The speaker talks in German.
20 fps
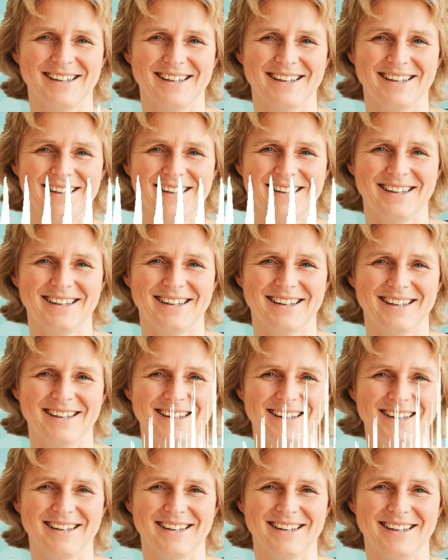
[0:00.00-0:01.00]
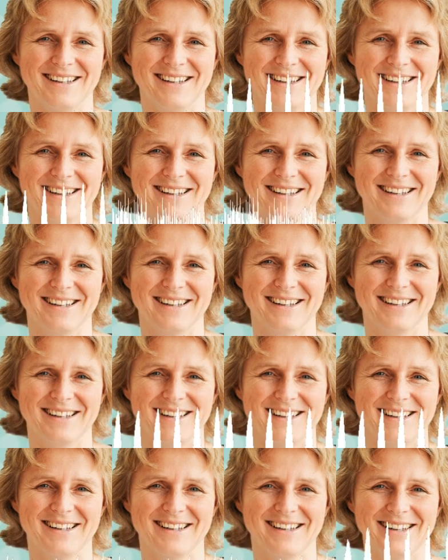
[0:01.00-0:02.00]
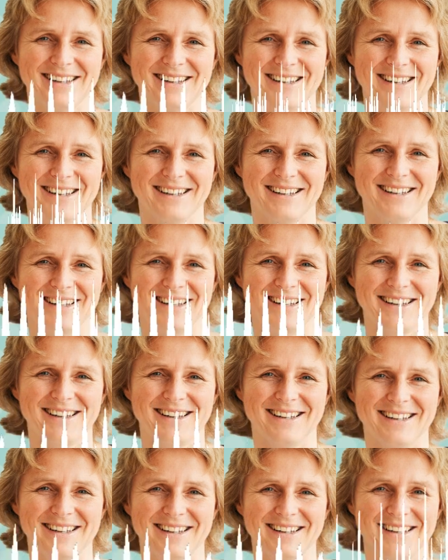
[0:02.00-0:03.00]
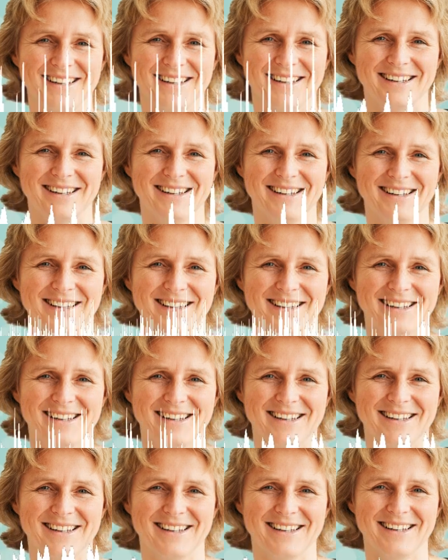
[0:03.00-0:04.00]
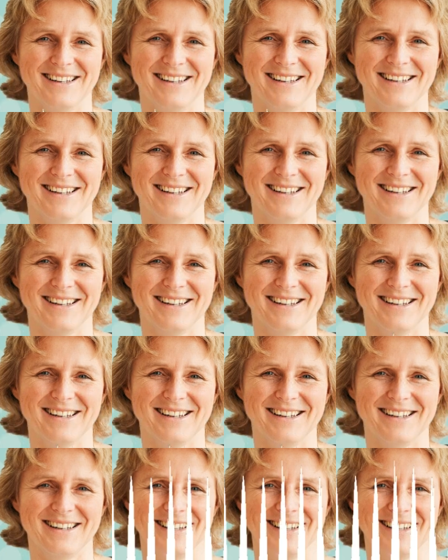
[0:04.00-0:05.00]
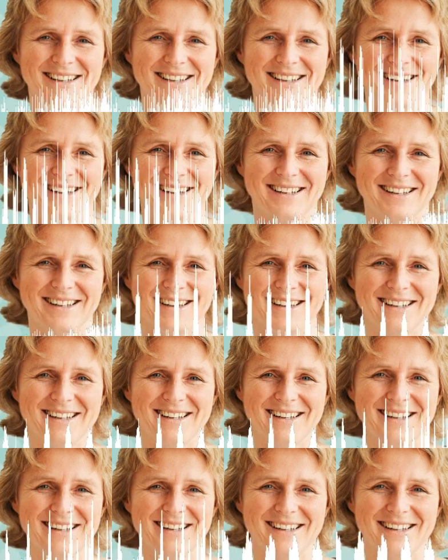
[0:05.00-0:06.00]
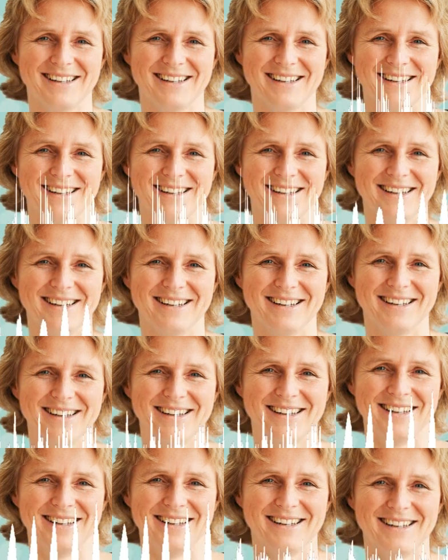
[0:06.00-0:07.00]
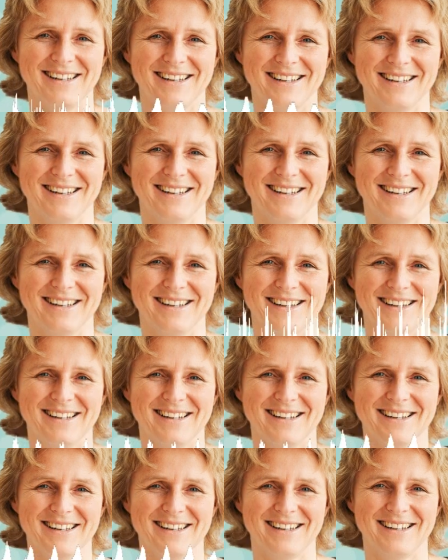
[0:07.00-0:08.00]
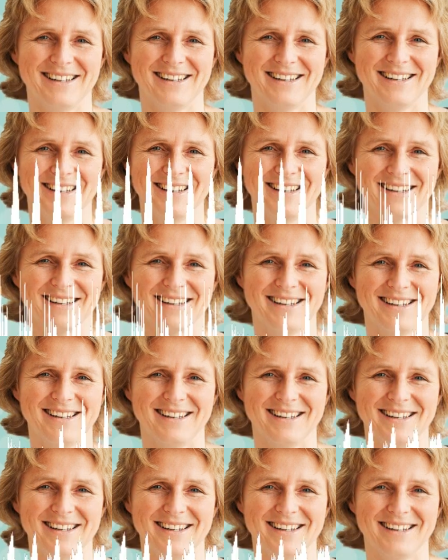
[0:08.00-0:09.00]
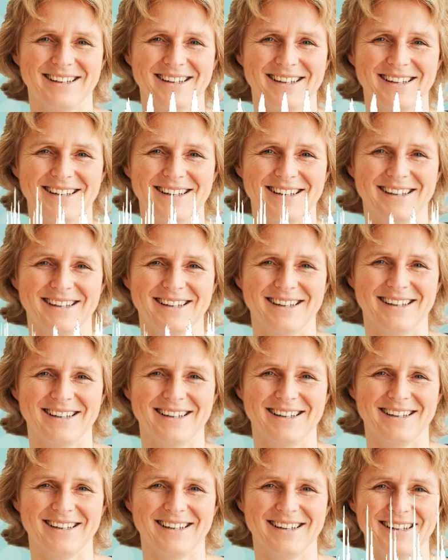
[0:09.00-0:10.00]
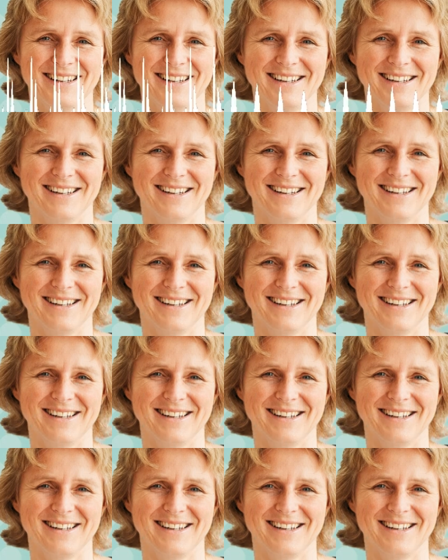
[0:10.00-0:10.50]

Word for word: gekommen, relativ früh zurückgekommen und habe mit meinen Kindern gespielt und da haben wir schön zu Abend gegessen. Die nächste erzählt, ich war am Wochenende mit Freundinnen im Stadtteil und in einem, das wir nicht kennen und haben einfach mal